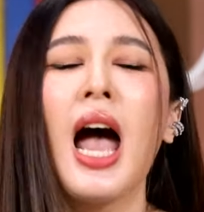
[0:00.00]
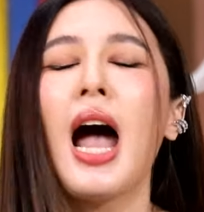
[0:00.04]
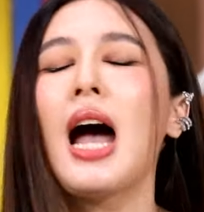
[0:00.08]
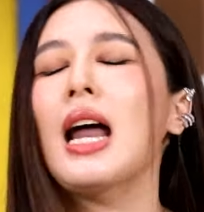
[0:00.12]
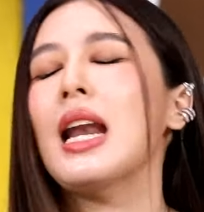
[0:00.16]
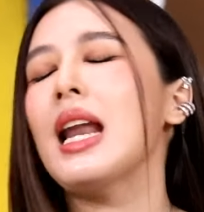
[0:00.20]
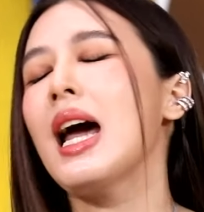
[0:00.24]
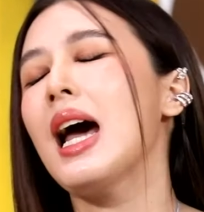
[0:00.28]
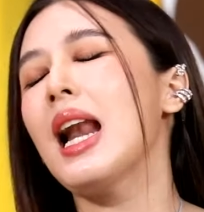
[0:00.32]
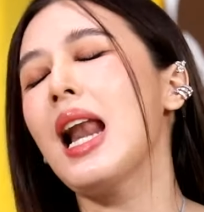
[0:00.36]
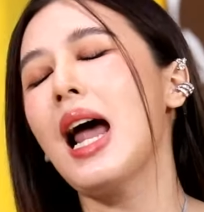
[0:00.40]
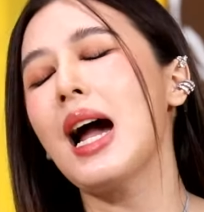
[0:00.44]

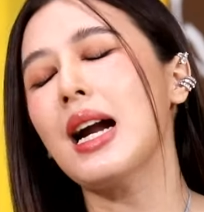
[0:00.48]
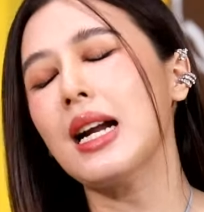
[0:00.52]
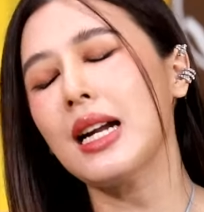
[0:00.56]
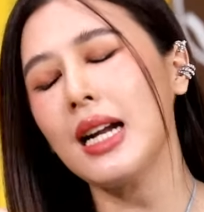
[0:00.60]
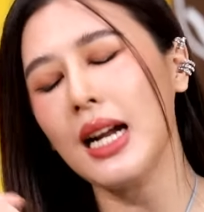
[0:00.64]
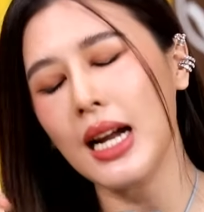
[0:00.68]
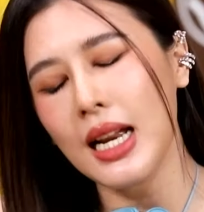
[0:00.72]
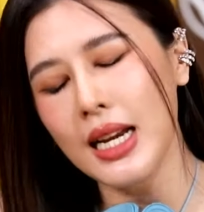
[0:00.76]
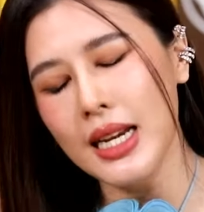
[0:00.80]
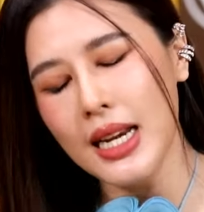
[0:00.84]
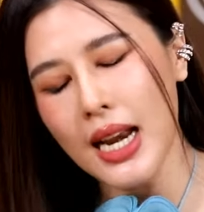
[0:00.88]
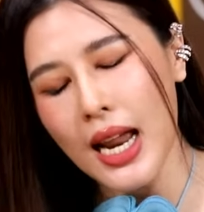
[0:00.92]
อ่ะน่ารัก
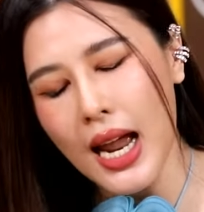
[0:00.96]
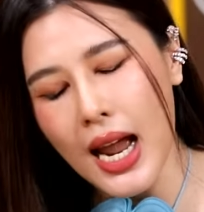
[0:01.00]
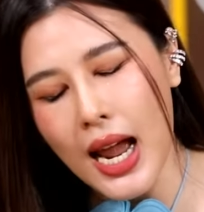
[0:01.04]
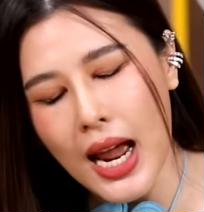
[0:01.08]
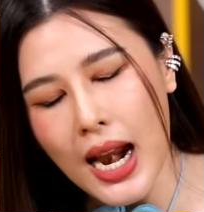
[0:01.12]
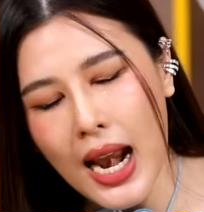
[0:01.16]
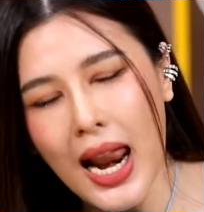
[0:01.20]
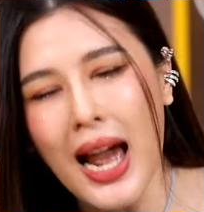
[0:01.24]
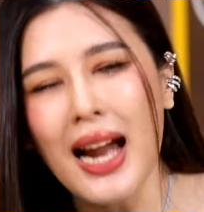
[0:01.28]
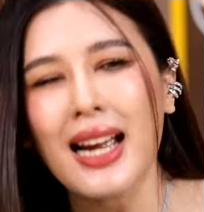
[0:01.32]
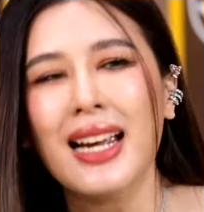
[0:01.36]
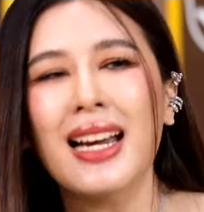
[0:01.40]
น่า
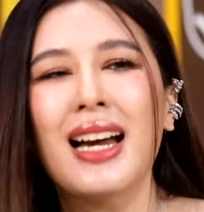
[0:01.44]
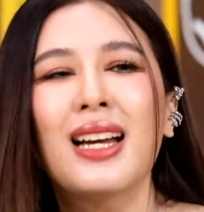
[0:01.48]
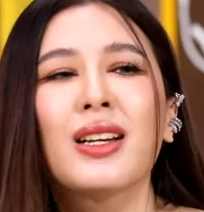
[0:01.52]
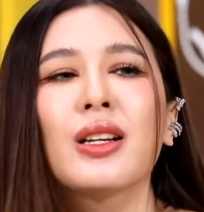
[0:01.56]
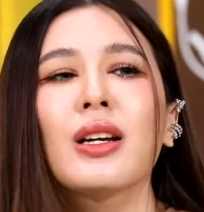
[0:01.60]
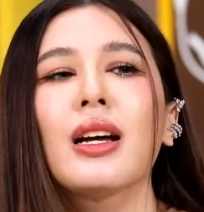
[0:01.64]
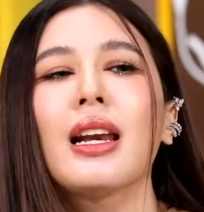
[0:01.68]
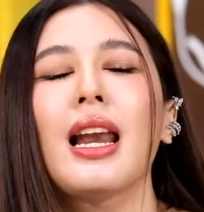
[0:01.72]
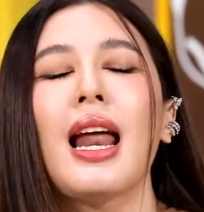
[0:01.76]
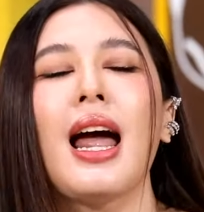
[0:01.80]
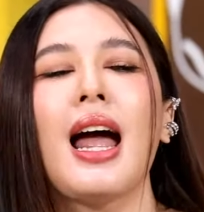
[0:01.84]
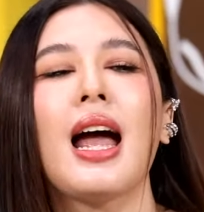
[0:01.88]
รักกัน
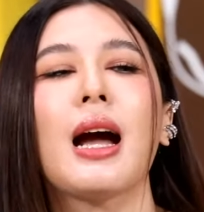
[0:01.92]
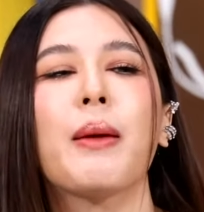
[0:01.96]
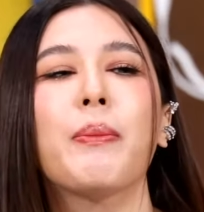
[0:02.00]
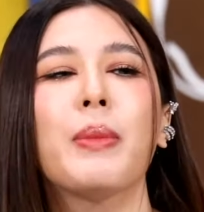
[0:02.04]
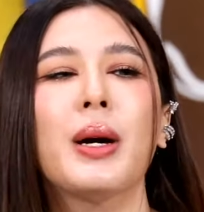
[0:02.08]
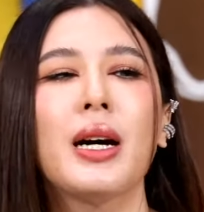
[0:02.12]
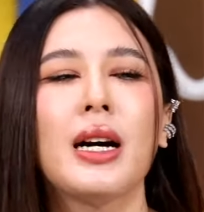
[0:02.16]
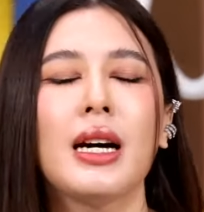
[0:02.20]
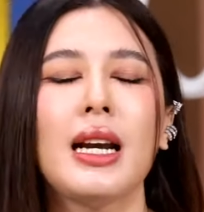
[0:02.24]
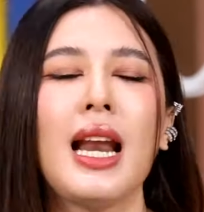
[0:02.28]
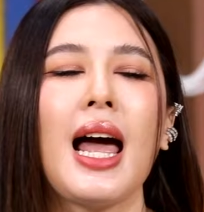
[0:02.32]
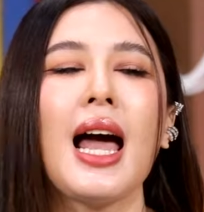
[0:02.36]
ก็แลก
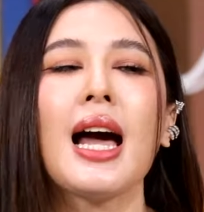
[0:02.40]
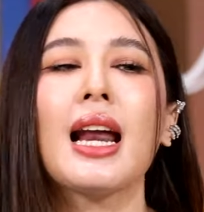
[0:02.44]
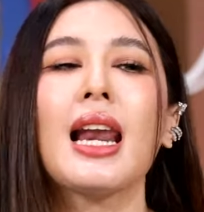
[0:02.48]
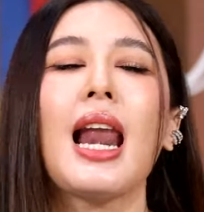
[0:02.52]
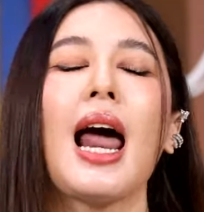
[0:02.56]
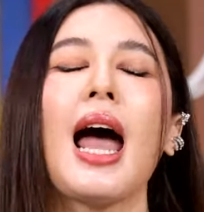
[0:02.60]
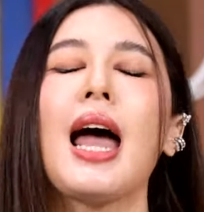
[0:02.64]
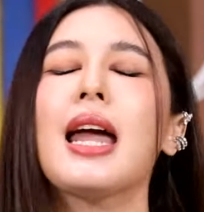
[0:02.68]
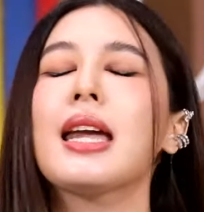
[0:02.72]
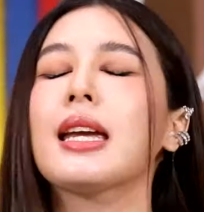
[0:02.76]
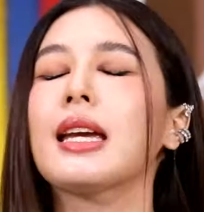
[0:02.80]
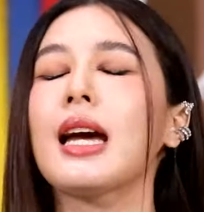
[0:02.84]
เบอร์แลก
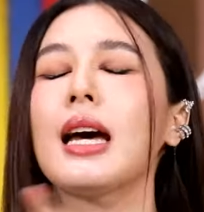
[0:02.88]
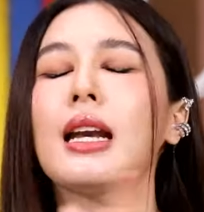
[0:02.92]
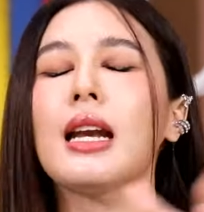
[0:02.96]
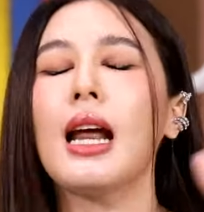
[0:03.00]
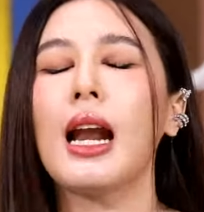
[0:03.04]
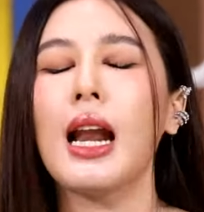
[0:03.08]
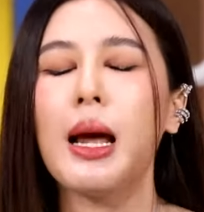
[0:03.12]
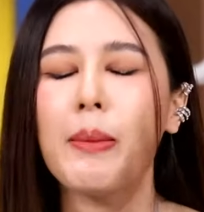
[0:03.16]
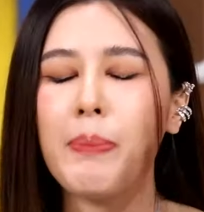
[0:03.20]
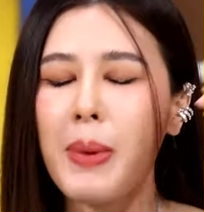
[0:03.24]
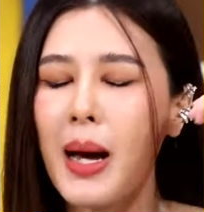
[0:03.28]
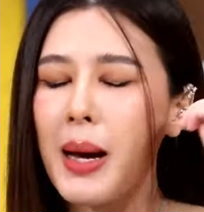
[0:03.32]
ไลน์กัน
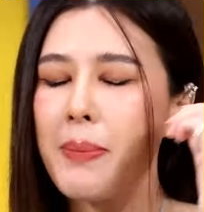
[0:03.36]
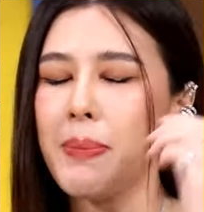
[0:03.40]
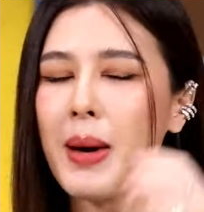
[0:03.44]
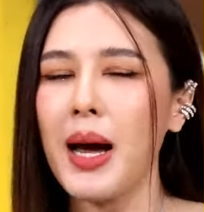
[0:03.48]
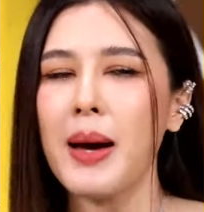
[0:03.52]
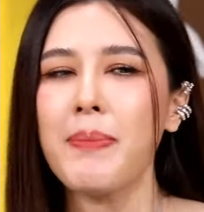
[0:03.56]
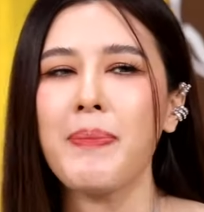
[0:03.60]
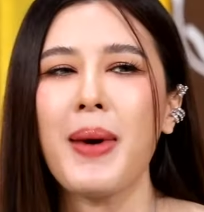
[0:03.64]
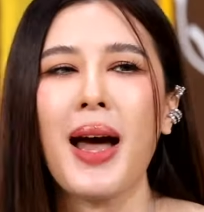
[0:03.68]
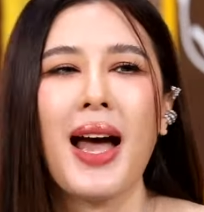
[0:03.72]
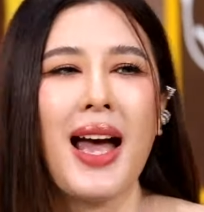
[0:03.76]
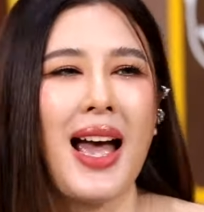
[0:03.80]
อะไรไปไป
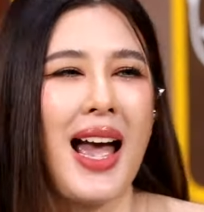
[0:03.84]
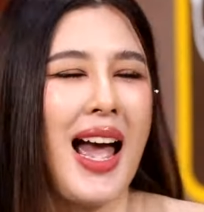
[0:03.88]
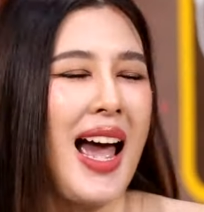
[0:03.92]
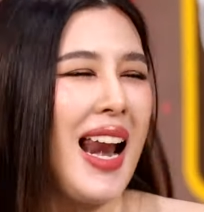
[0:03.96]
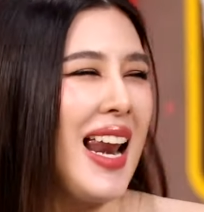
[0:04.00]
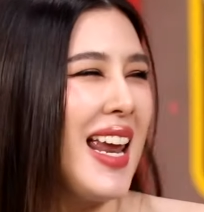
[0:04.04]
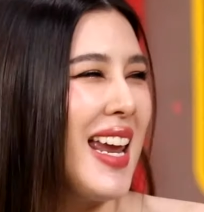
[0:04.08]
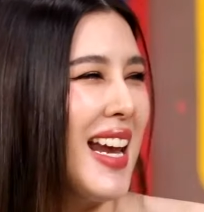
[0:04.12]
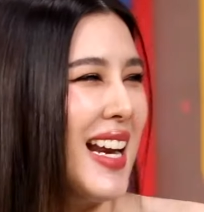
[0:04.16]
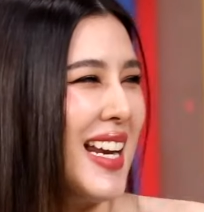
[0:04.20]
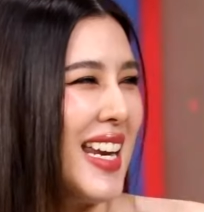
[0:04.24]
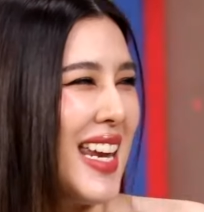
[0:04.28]
ไป
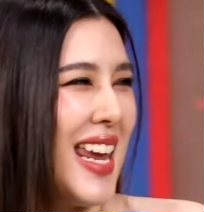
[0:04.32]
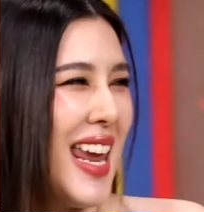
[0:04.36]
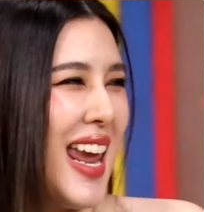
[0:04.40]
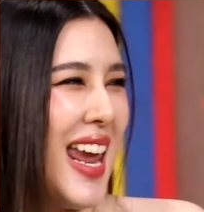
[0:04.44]
อะไรอย่าง